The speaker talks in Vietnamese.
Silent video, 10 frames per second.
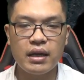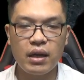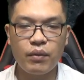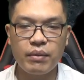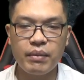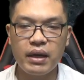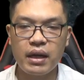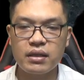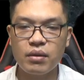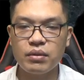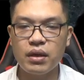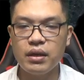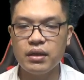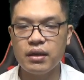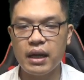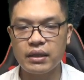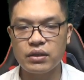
Lão Huyền Minh đã xông tới như làn